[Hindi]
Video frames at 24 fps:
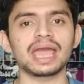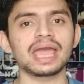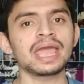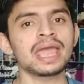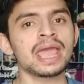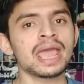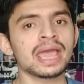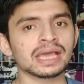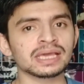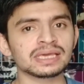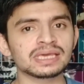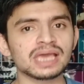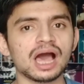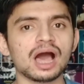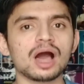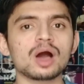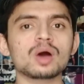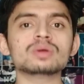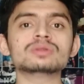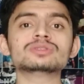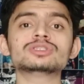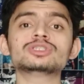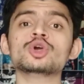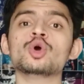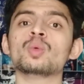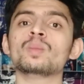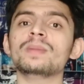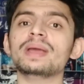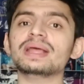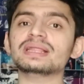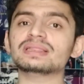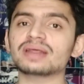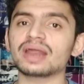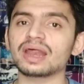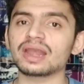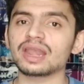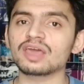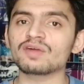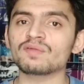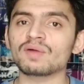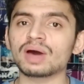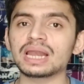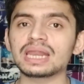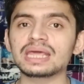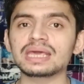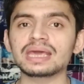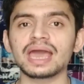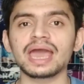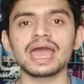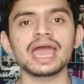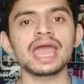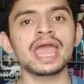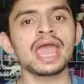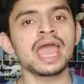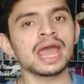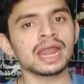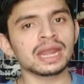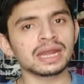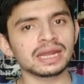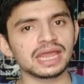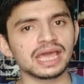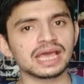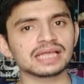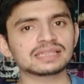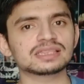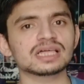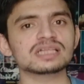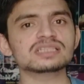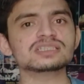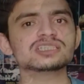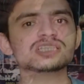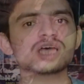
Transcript: हैं यहाँ उनसे उम्मीद रहने वाली है नेथन